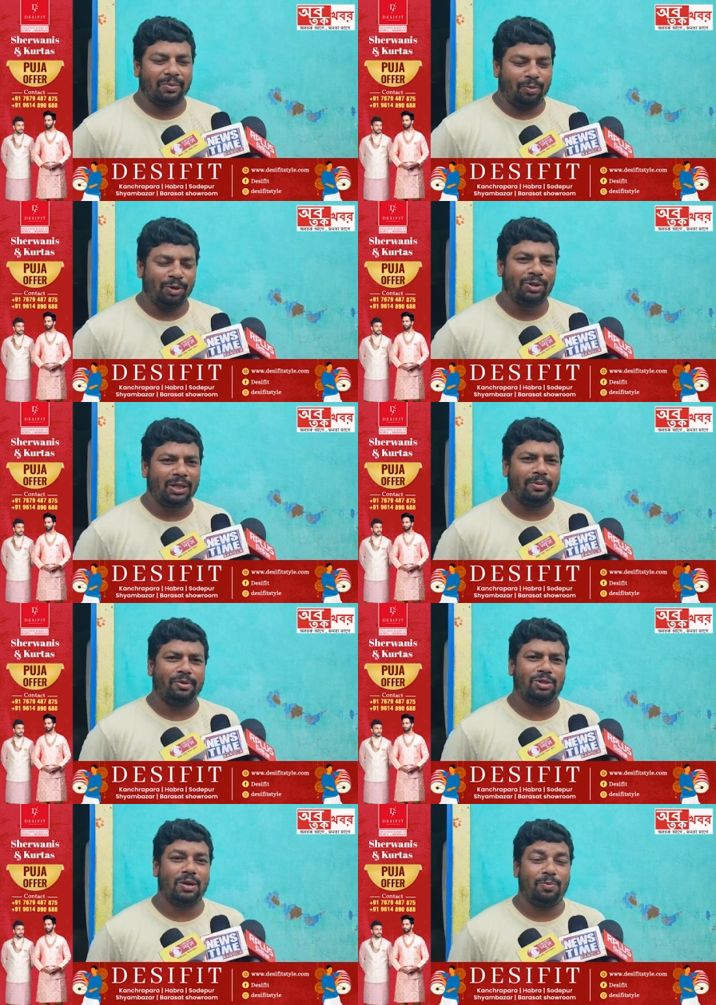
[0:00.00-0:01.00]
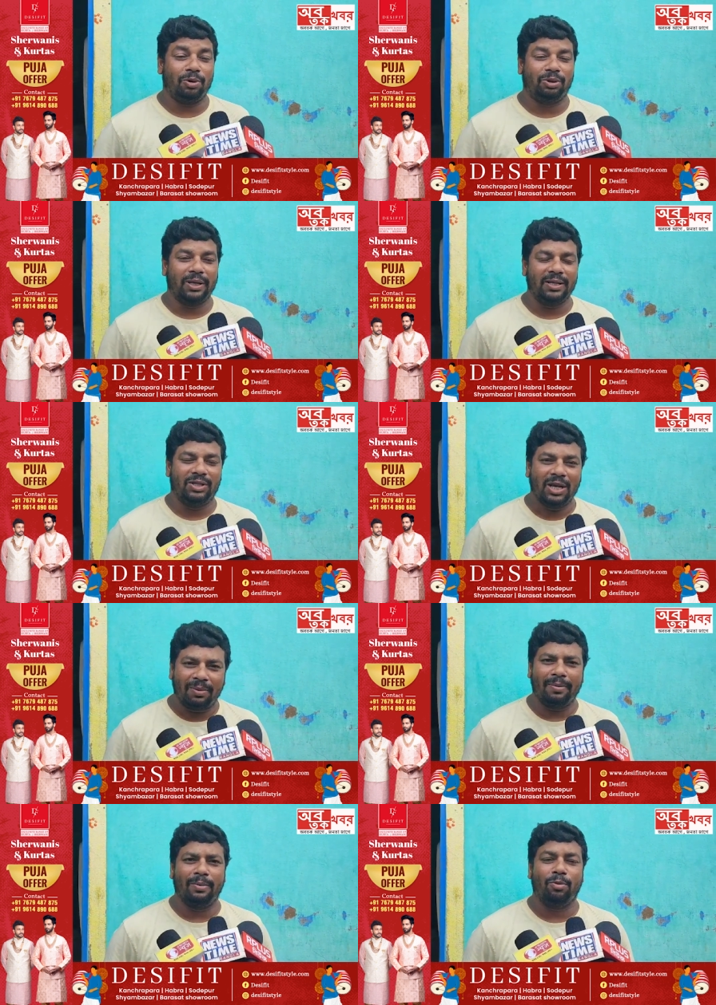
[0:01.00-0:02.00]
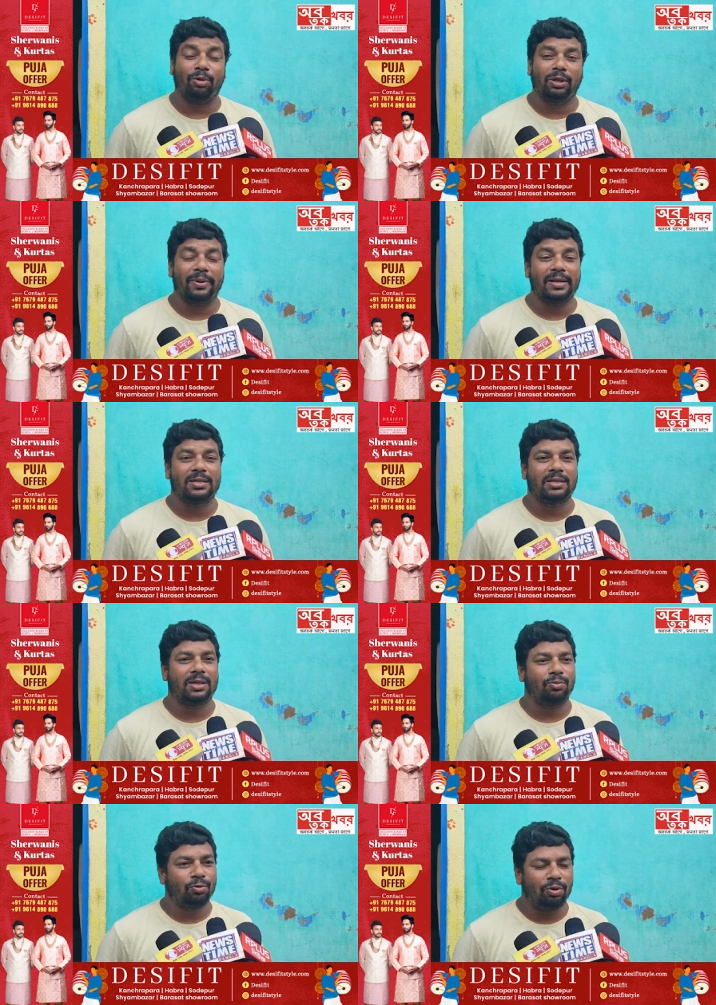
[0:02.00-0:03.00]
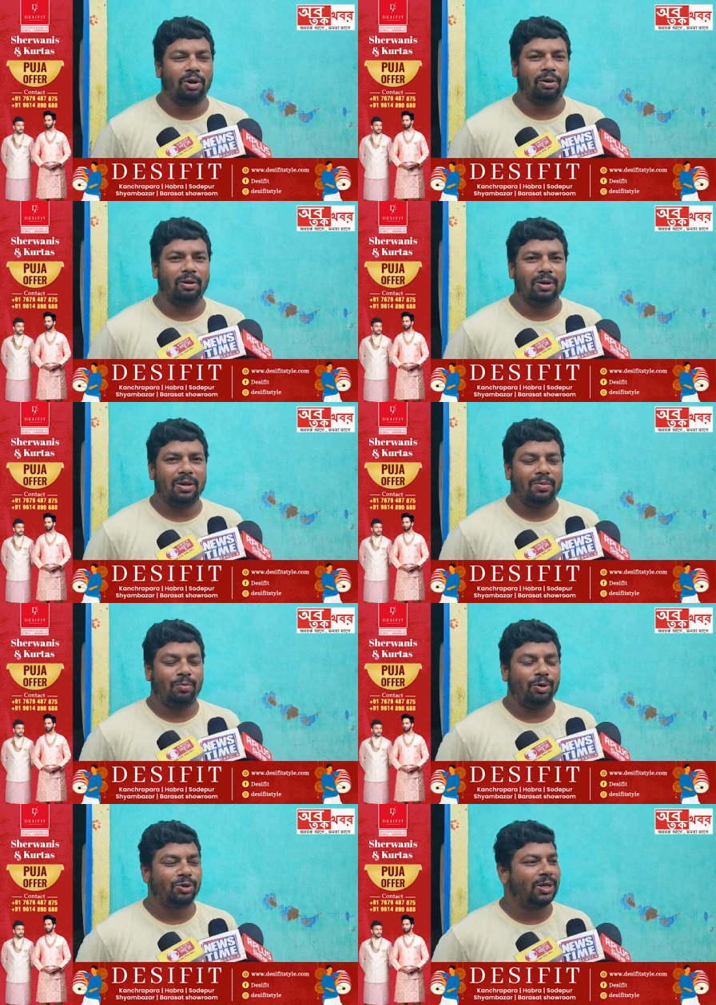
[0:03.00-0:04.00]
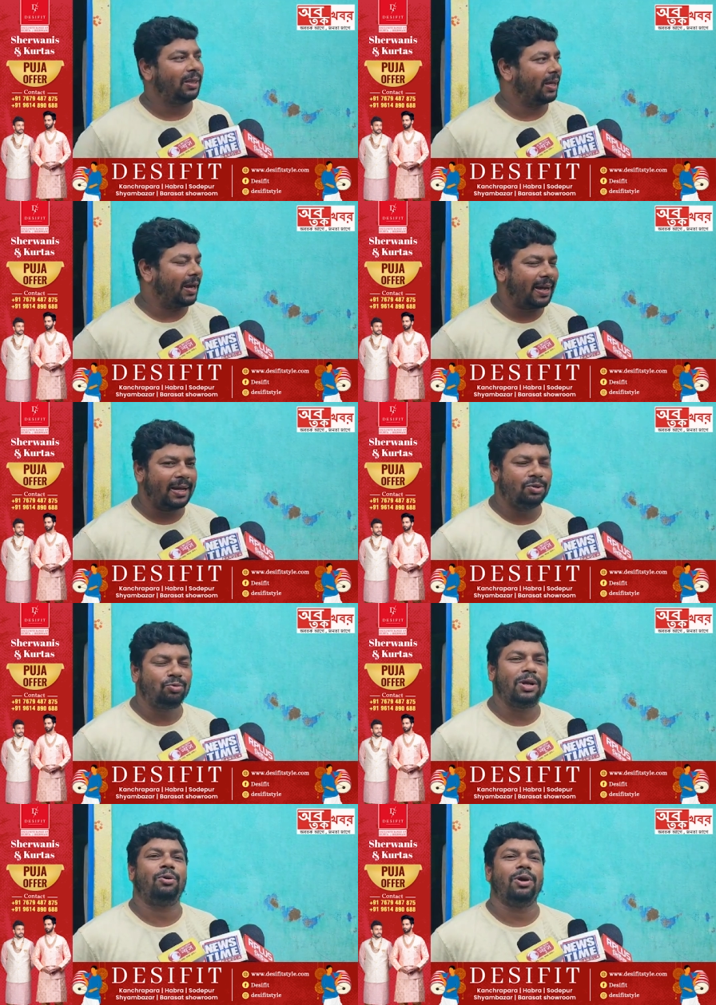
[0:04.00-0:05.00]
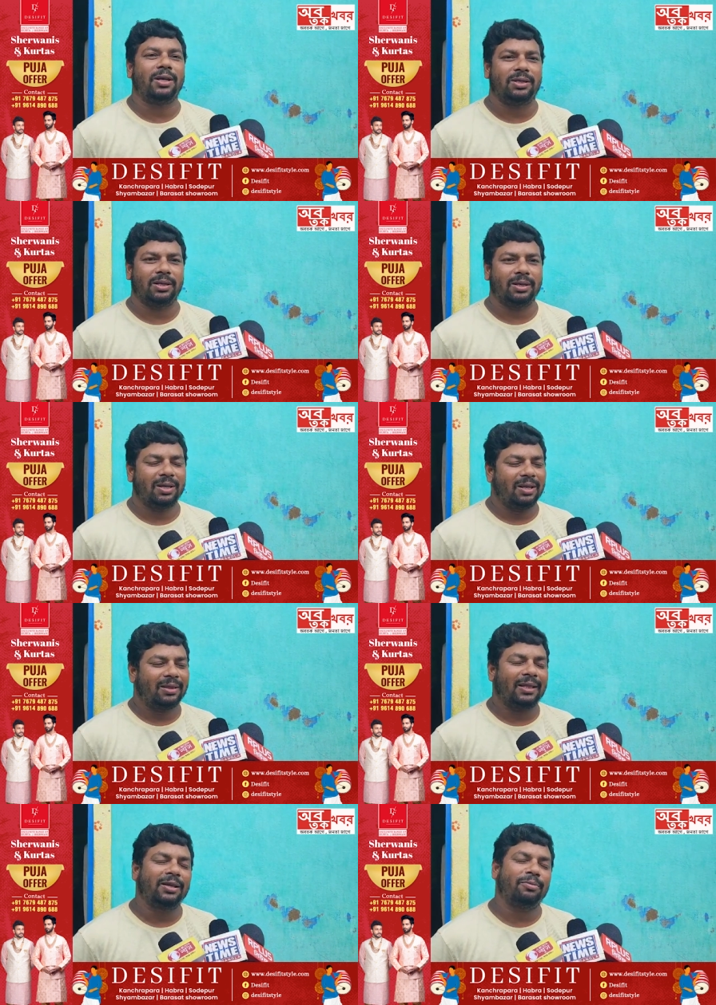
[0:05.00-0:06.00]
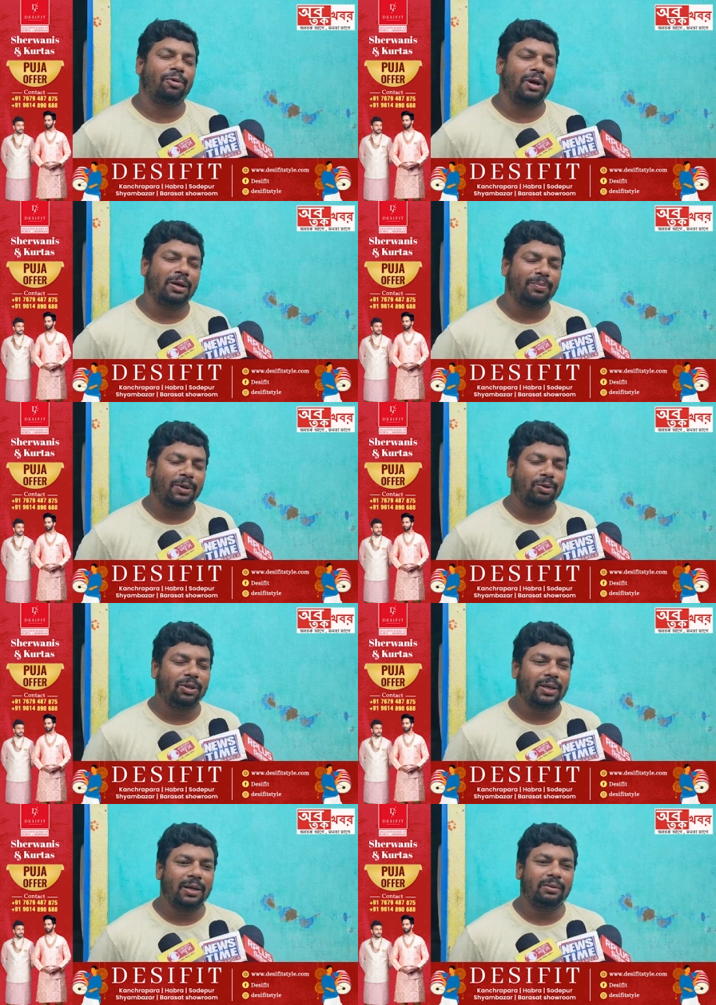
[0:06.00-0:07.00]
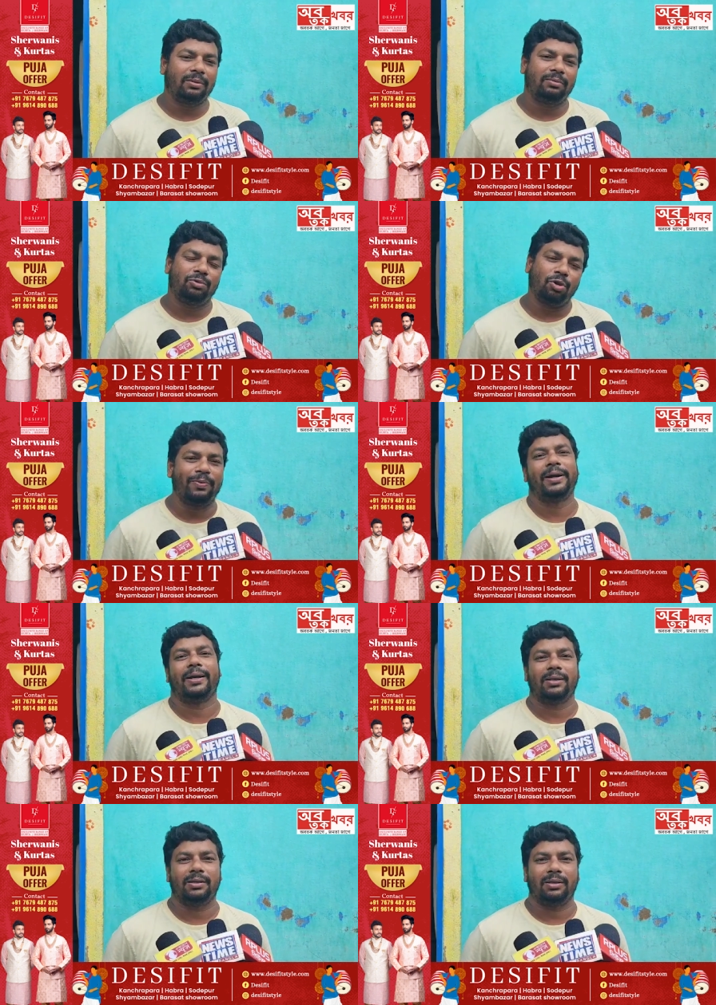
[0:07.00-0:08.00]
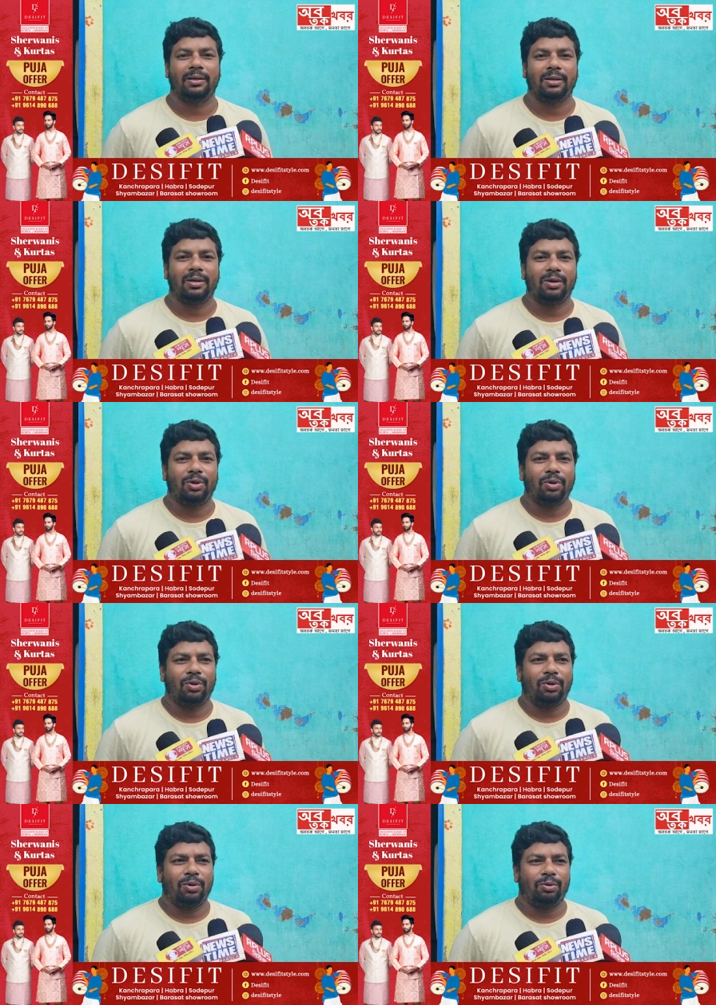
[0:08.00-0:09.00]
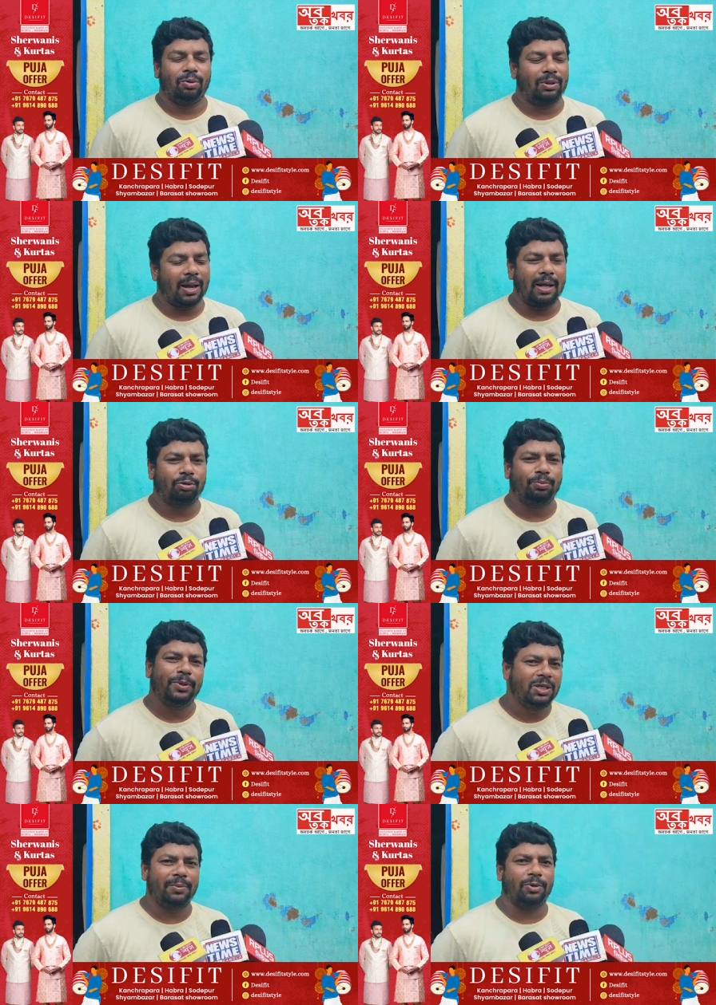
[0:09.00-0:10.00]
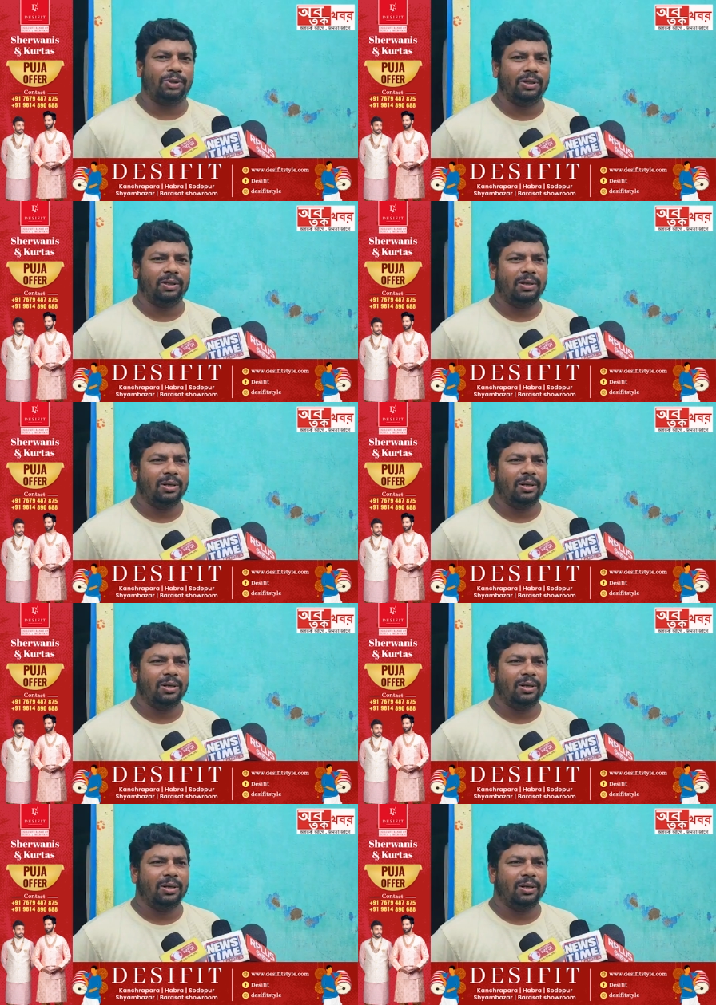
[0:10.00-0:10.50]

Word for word: পঞ্চায়েত ব্যবস্থার পর থেকে যেভাবে মমতা ব্যানার্জির যে উন্নয়ন পঞ্চায়েত এলাকা জুড়ে হয়েছে তাতে অনেক বিরোধীদের চোখ ফেটে গেছে তো তারা তো পিছিয়ে পড়ছে